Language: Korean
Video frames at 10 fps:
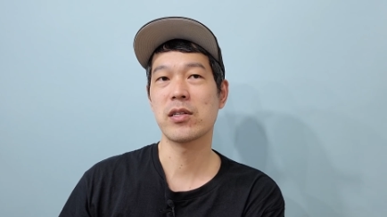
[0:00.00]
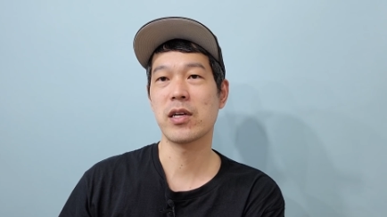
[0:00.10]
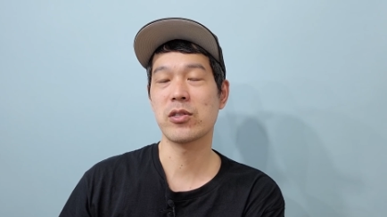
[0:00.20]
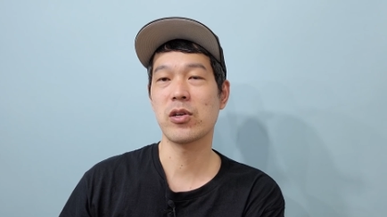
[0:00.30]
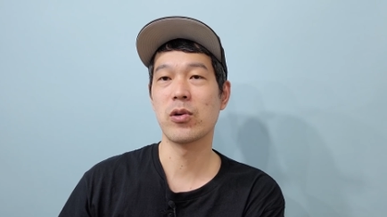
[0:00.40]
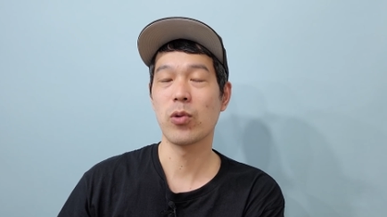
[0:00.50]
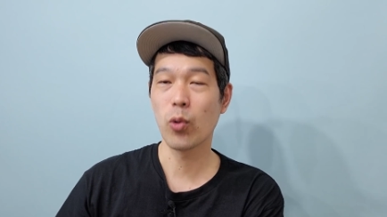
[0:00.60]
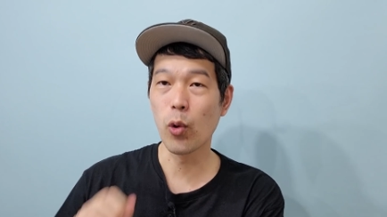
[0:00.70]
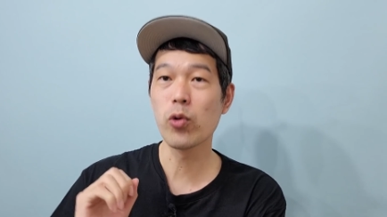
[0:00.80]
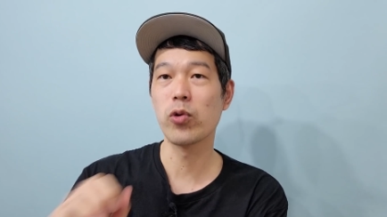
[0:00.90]
그래서
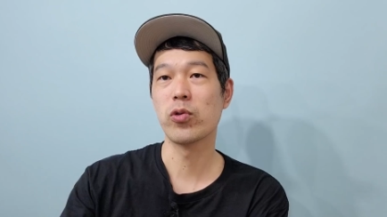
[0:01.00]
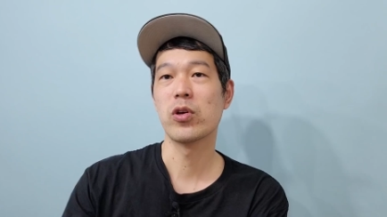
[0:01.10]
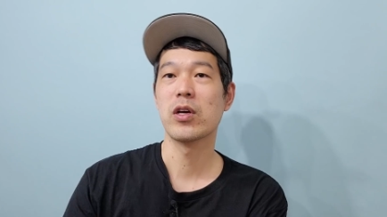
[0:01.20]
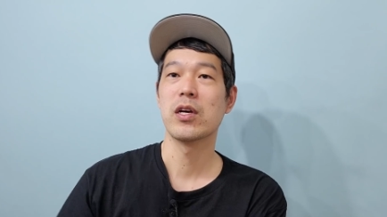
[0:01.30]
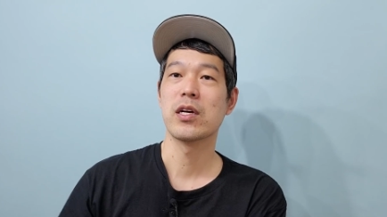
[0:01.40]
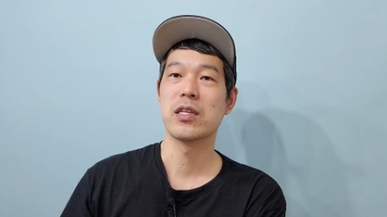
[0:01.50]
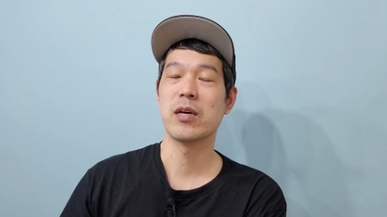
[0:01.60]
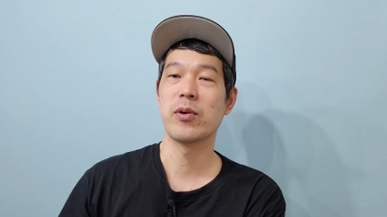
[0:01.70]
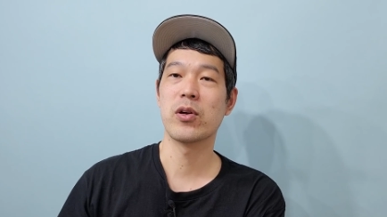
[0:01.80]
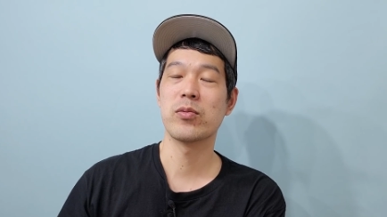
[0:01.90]
공유,
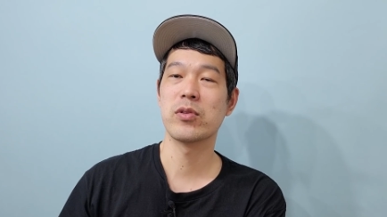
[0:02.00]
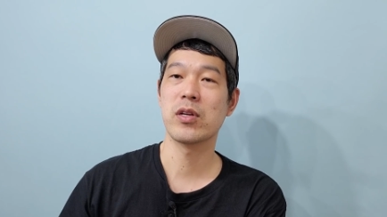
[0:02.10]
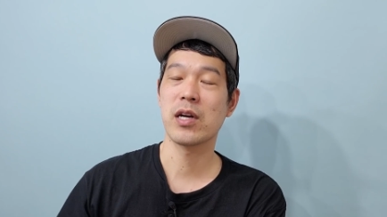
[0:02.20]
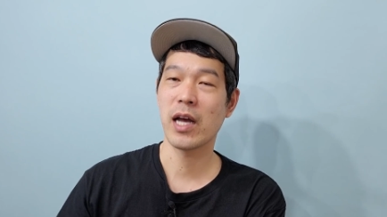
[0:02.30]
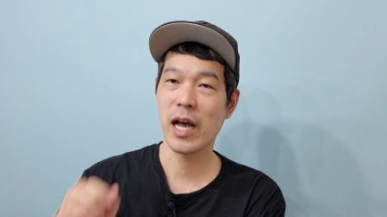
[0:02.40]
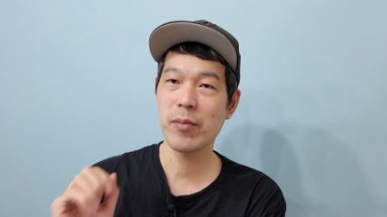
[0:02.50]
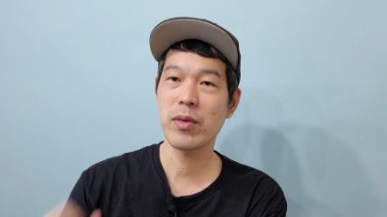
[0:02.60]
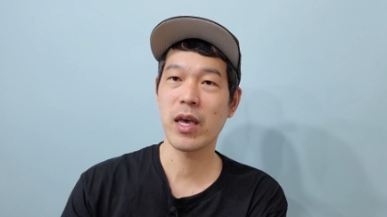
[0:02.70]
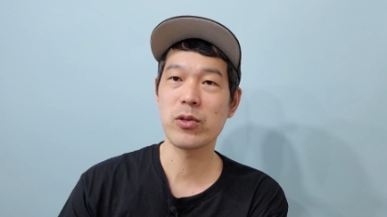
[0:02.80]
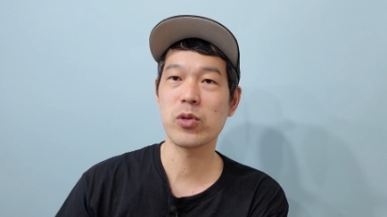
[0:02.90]
그다음에 여러분들이랑
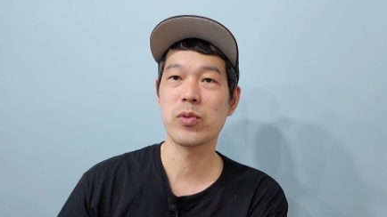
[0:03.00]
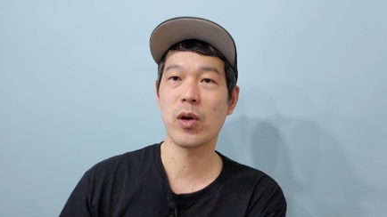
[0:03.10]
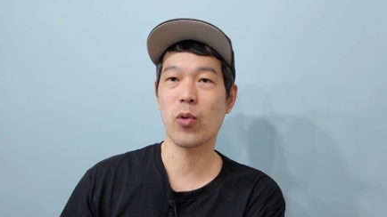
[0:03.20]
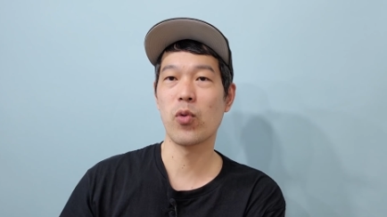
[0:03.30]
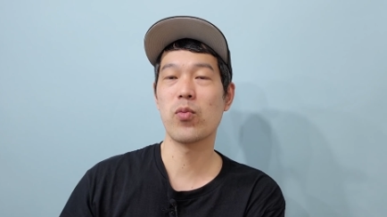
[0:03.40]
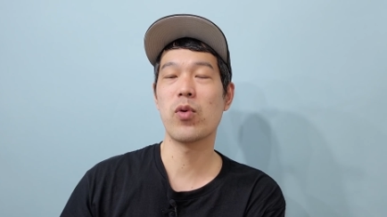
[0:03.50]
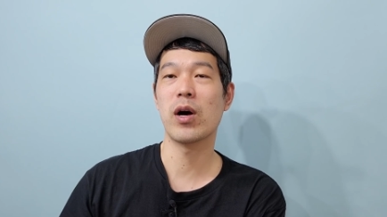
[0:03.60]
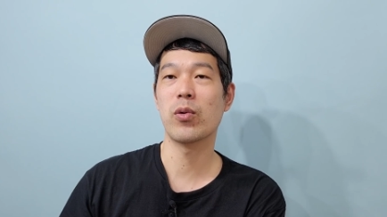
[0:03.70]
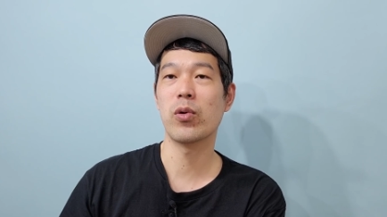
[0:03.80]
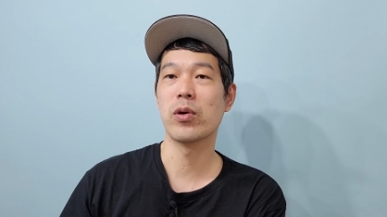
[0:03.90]
함께 좀
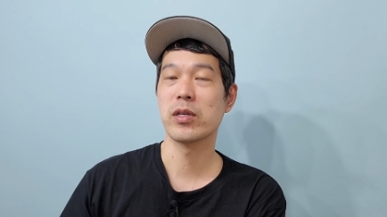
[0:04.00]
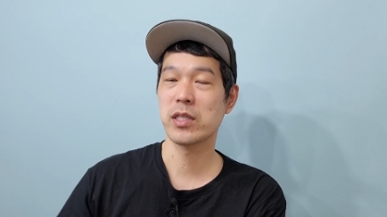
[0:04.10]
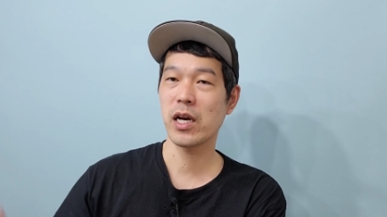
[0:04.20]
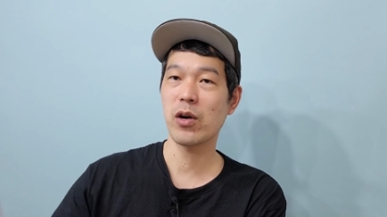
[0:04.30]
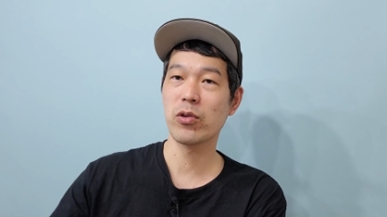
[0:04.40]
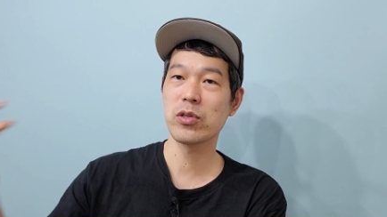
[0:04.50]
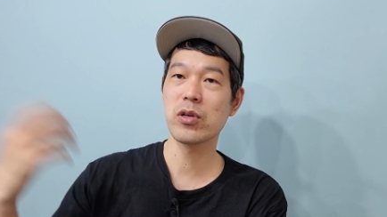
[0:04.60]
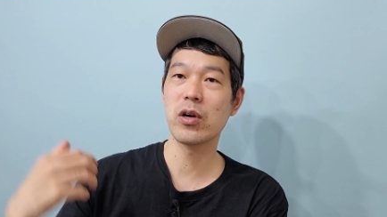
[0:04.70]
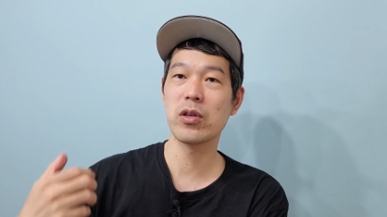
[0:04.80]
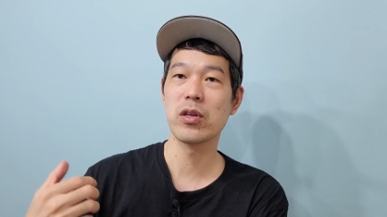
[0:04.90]
공부하고 제가
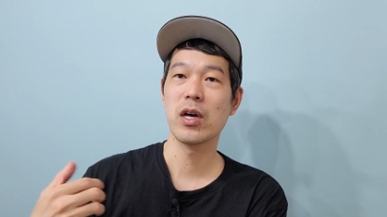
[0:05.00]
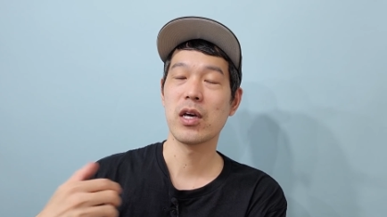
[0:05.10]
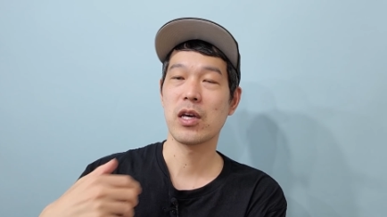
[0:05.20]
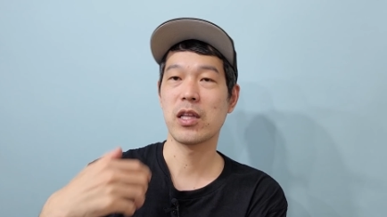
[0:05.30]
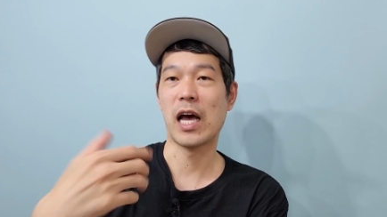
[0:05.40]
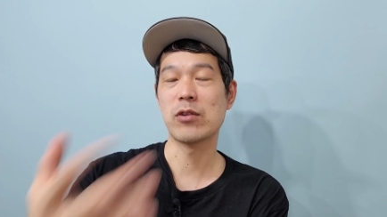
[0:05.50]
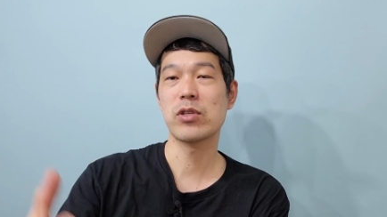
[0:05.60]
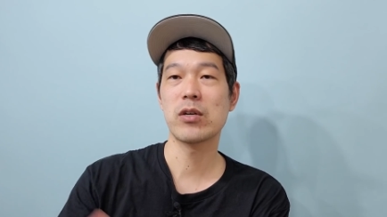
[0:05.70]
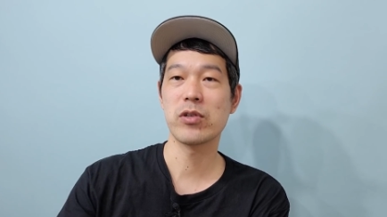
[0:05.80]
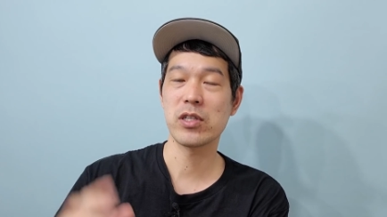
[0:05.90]
얻은 것 이렇게
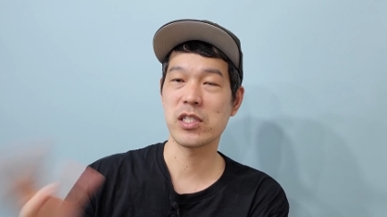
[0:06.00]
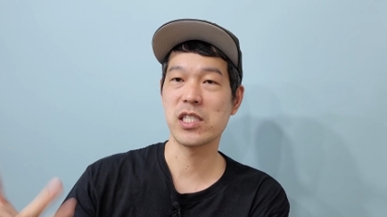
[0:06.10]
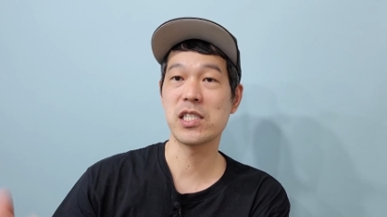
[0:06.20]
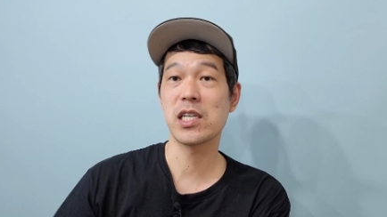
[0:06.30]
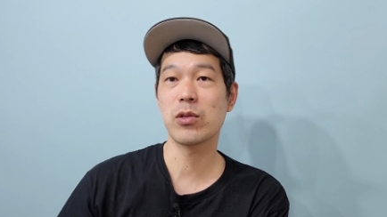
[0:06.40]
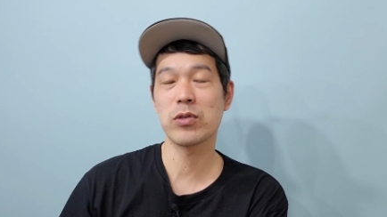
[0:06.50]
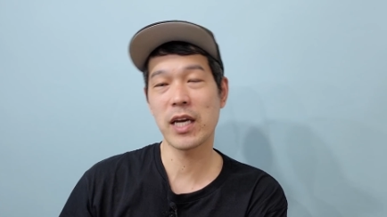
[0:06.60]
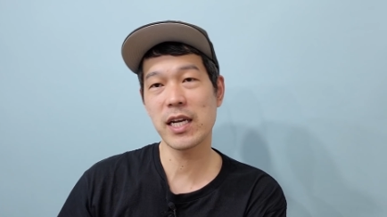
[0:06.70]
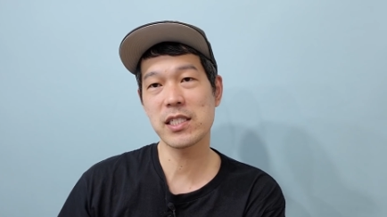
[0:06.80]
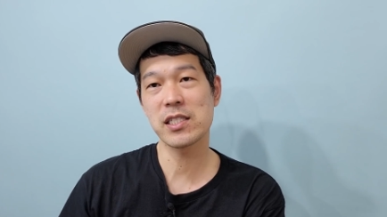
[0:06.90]
나눈다고 해서 그 지식이 또
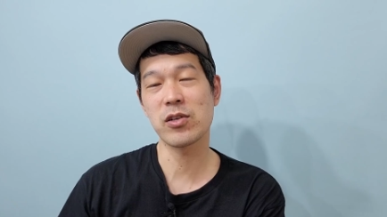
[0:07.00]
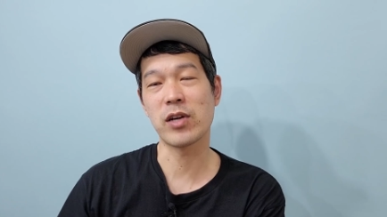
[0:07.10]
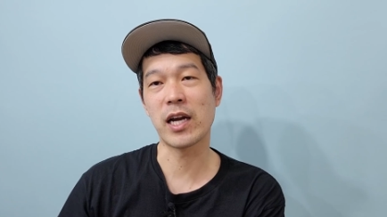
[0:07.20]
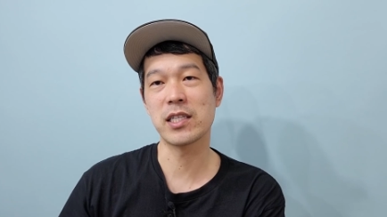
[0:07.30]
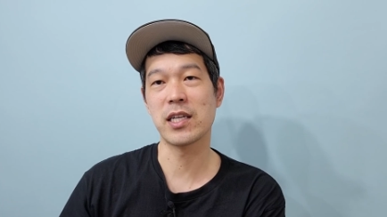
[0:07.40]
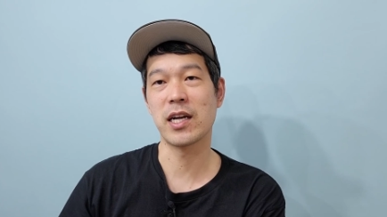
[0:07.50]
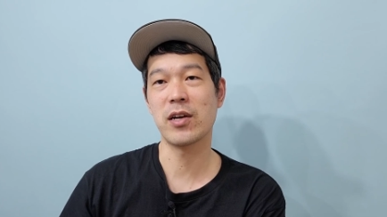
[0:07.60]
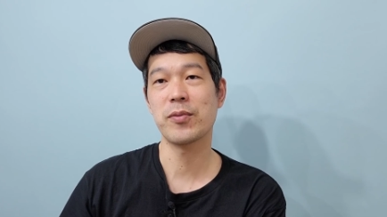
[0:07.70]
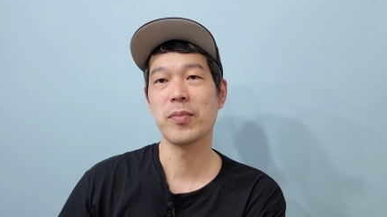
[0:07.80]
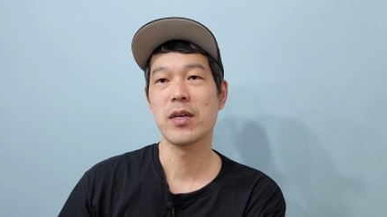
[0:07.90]
사라지는 건 아니잖아요.